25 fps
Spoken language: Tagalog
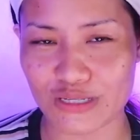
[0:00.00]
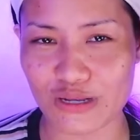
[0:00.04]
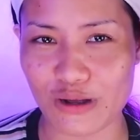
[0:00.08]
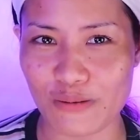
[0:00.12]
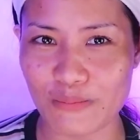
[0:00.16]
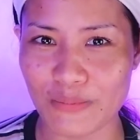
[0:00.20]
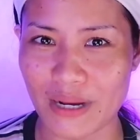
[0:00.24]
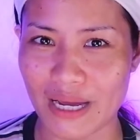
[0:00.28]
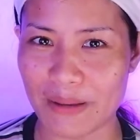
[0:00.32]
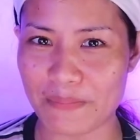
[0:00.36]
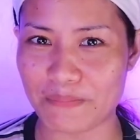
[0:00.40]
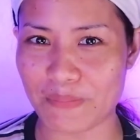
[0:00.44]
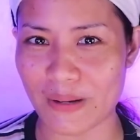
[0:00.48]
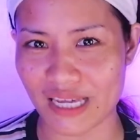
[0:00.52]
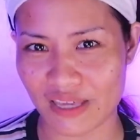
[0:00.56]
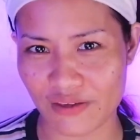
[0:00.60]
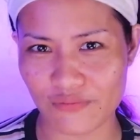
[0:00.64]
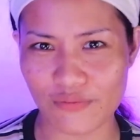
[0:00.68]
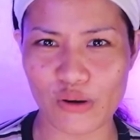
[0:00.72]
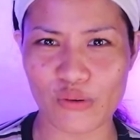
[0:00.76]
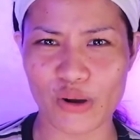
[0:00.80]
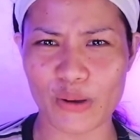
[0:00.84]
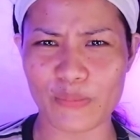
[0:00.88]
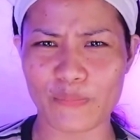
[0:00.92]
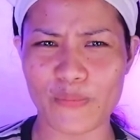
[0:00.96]
So may
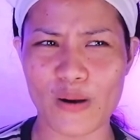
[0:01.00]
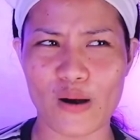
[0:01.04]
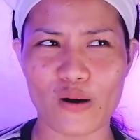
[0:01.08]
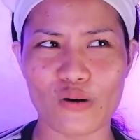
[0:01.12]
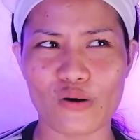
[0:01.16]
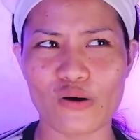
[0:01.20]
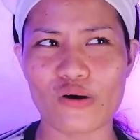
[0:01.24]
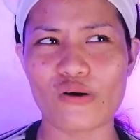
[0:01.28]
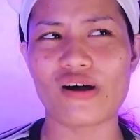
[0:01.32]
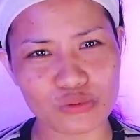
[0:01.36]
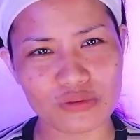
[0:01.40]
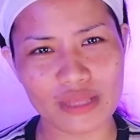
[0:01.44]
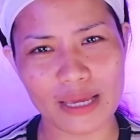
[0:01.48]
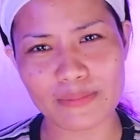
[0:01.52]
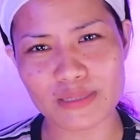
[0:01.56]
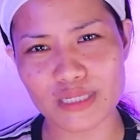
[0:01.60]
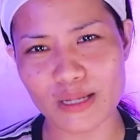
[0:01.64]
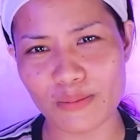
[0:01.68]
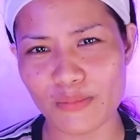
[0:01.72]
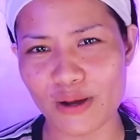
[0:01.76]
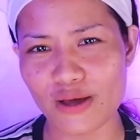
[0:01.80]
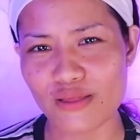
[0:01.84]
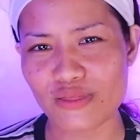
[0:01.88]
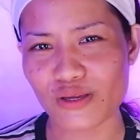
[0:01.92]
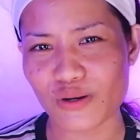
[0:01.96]
pag-giveaway pa ako two
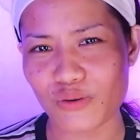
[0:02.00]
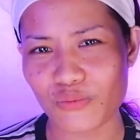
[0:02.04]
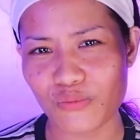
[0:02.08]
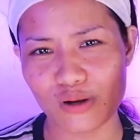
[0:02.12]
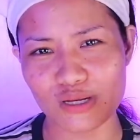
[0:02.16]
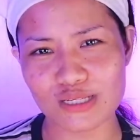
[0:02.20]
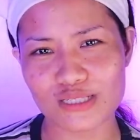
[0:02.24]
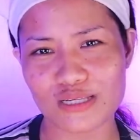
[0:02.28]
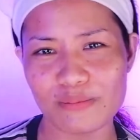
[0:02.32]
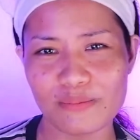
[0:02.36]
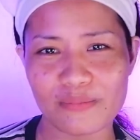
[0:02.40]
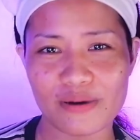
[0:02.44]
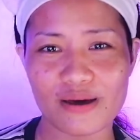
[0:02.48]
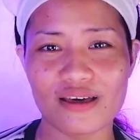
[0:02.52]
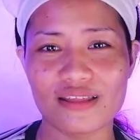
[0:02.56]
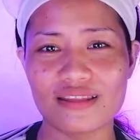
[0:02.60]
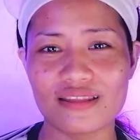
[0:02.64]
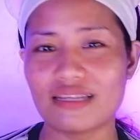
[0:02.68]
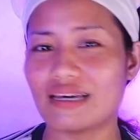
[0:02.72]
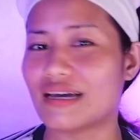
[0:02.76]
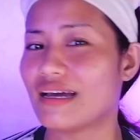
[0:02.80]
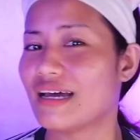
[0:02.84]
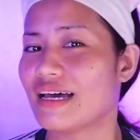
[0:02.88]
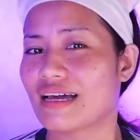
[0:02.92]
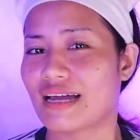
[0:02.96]
times a month or once a
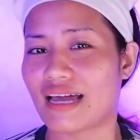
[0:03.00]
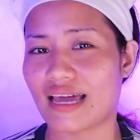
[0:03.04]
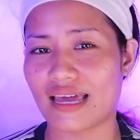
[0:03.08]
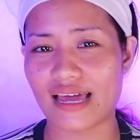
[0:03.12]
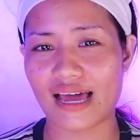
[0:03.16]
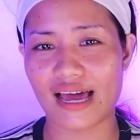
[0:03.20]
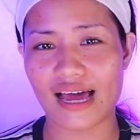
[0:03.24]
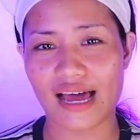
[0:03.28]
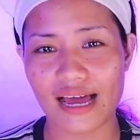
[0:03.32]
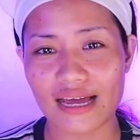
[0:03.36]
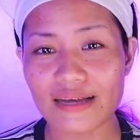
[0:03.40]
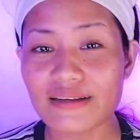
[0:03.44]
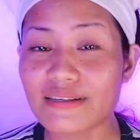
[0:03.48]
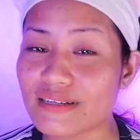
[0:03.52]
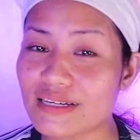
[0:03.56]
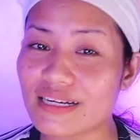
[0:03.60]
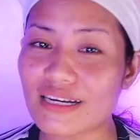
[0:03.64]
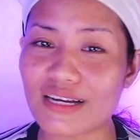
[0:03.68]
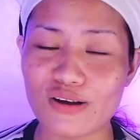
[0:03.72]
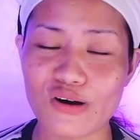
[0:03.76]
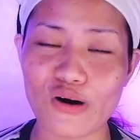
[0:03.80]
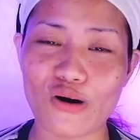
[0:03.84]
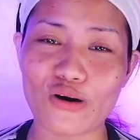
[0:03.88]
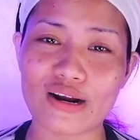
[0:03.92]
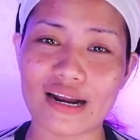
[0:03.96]
month. Kaya
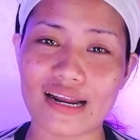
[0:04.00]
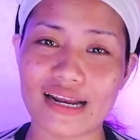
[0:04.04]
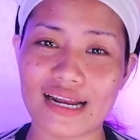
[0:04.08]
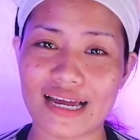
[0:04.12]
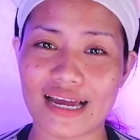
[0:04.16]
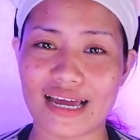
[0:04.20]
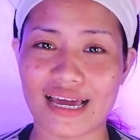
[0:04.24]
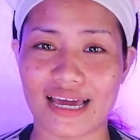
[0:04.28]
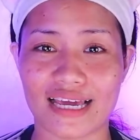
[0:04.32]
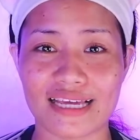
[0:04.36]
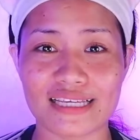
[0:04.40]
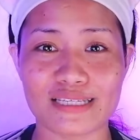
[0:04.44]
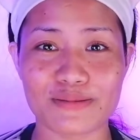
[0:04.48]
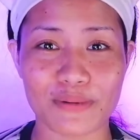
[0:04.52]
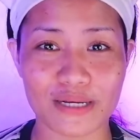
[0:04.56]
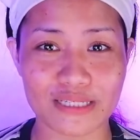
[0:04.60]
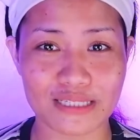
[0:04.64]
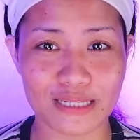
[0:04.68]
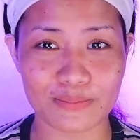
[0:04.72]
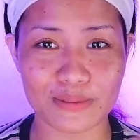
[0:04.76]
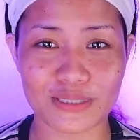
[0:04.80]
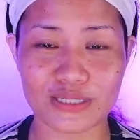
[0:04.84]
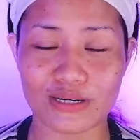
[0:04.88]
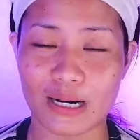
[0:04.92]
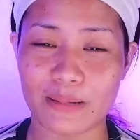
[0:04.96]
Gora na guys,
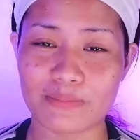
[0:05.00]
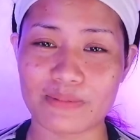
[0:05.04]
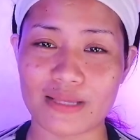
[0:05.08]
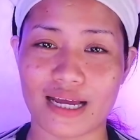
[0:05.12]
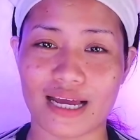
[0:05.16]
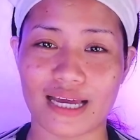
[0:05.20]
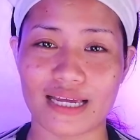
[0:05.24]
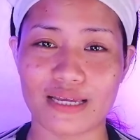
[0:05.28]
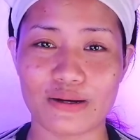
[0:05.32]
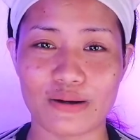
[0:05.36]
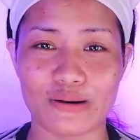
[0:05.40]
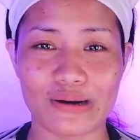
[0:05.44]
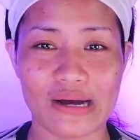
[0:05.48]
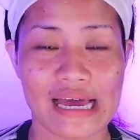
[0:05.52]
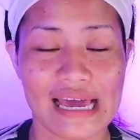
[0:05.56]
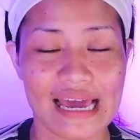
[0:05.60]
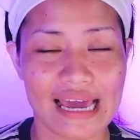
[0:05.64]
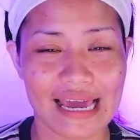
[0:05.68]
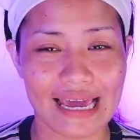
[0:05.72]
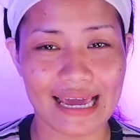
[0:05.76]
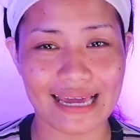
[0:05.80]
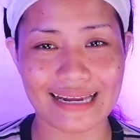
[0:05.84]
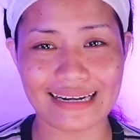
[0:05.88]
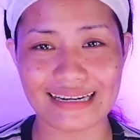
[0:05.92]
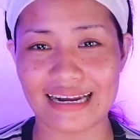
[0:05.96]
mag-subscribe na kayo
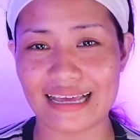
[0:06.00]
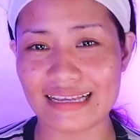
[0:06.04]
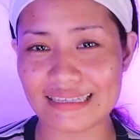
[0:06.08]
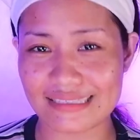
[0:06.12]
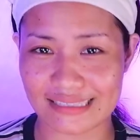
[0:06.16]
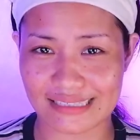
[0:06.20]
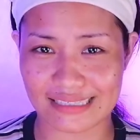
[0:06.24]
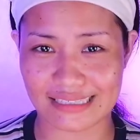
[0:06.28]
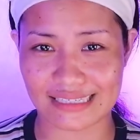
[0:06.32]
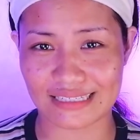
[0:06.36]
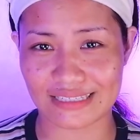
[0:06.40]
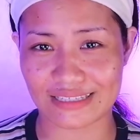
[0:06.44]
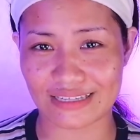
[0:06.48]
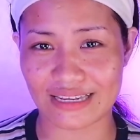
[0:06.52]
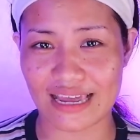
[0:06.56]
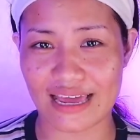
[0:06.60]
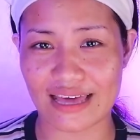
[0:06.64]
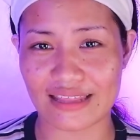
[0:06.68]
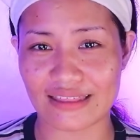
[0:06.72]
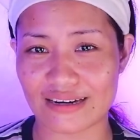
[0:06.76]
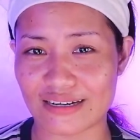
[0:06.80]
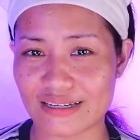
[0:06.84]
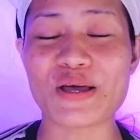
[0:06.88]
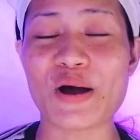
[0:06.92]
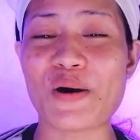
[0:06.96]
and let's stick
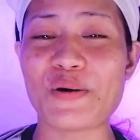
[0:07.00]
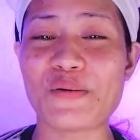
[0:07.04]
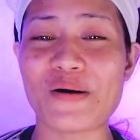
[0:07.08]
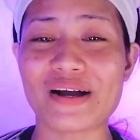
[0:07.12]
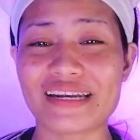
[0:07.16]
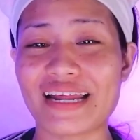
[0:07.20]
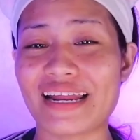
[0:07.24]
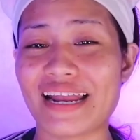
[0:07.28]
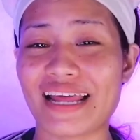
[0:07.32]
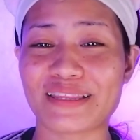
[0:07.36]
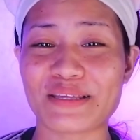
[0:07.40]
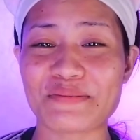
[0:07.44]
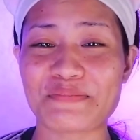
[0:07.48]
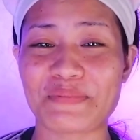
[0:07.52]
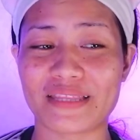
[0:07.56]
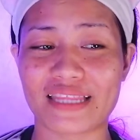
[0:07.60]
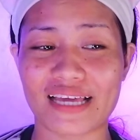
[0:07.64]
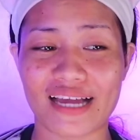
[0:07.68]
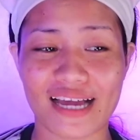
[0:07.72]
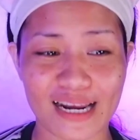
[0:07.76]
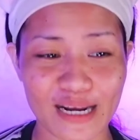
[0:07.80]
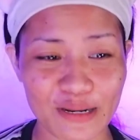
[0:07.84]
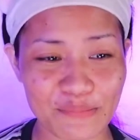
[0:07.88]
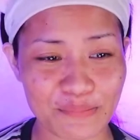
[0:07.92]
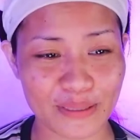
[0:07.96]
together. So, wag na natin
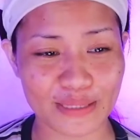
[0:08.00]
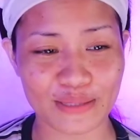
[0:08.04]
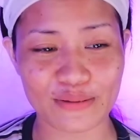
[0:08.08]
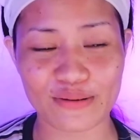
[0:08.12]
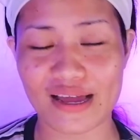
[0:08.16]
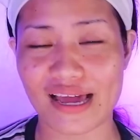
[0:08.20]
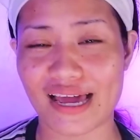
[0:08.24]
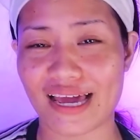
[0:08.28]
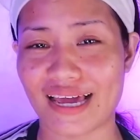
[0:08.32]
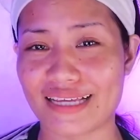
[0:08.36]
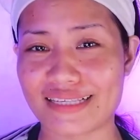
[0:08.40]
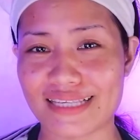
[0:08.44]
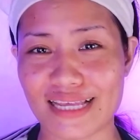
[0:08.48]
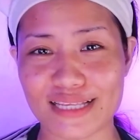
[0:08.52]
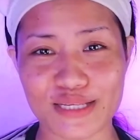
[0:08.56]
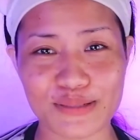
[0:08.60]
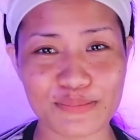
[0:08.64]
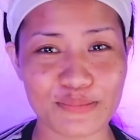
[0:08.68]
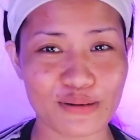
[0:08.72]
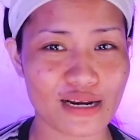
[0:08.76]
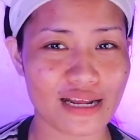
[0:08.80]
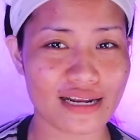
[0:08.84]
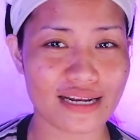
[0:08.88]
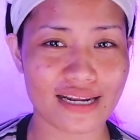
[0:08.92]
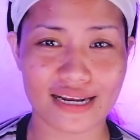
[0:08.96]
patagalin pa to guys and
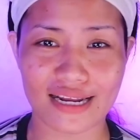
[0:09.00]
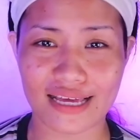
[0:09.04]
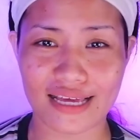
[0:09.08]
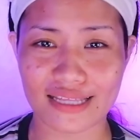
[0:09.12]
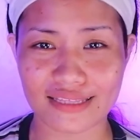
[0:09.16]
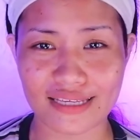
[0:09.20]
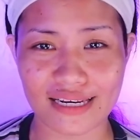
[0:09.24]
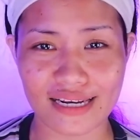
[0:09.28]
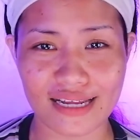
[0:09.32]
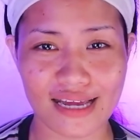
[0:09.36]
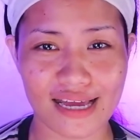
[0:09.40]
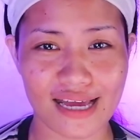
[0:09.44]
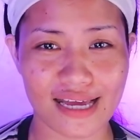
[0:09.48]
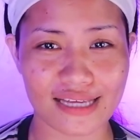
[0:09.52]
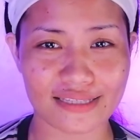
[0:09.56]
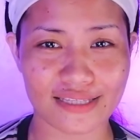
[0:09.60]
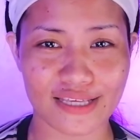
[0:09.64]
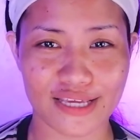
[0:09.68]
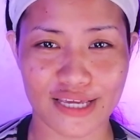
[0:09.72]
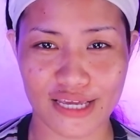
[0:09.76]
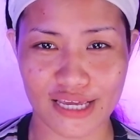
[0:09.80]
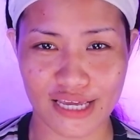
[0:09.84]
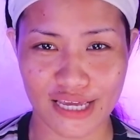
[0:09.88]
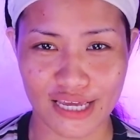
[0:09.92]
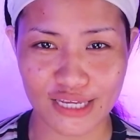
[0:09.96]
simulan na natin ang
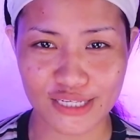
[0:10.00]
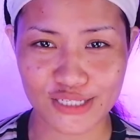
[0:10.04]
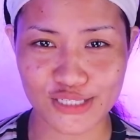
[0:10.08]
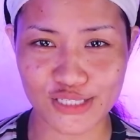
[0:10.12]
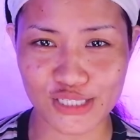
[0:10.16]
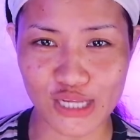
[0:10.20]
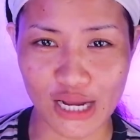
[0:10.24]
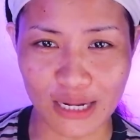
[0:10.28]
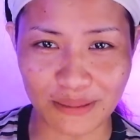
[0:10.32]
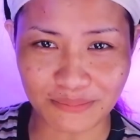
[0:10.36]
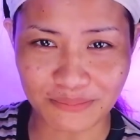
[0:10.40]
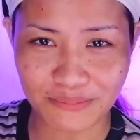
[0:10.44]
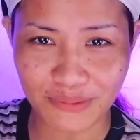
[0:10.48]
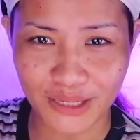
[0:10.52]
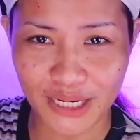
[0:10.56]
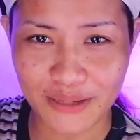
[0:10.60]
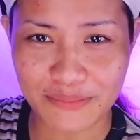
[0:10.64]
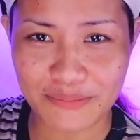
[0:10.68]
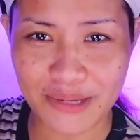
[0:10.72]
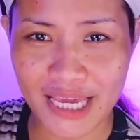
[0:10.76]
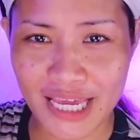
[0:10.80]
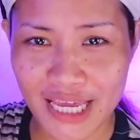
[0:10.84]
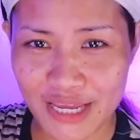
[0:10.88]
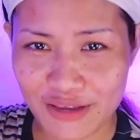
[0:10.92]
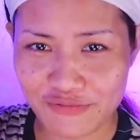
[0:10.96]
ating
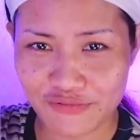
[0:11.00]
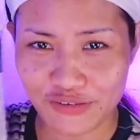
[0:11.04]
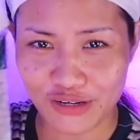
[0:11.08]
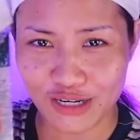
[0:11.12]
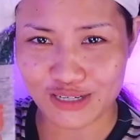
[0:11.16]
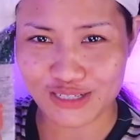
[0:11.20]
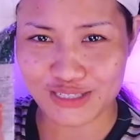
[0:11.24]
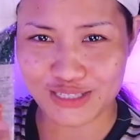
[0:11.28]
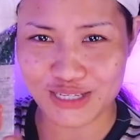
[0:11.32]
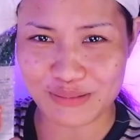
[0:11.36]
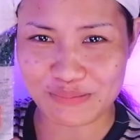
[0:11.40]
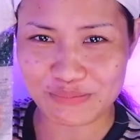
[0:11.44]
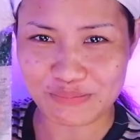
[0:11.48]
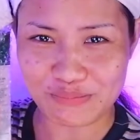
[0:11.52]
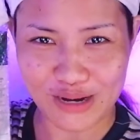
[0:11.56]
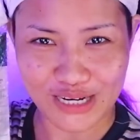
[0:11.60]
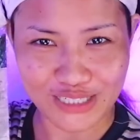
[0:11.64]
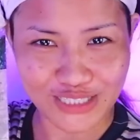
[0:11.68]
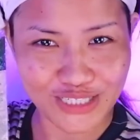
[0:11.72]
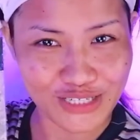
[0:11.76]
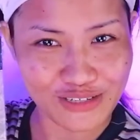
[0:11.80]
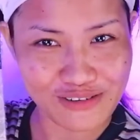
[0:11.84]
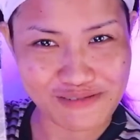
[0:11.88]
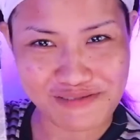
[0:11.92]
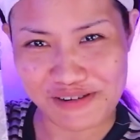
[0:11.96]
Sambay ni First
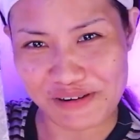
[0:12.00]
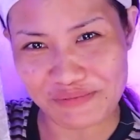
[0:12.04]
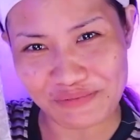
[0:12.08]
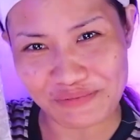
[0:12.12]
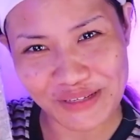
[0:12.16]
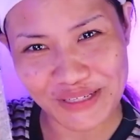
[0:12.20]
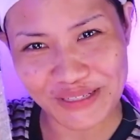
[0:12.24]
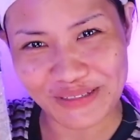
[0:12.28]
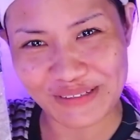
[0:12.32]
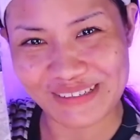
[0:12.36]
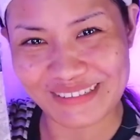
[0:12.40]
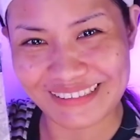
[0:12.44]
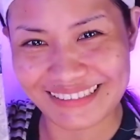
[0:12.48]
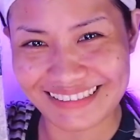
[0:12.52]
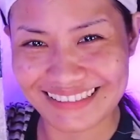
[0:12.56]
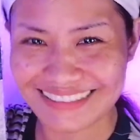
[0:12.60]
Impression Review.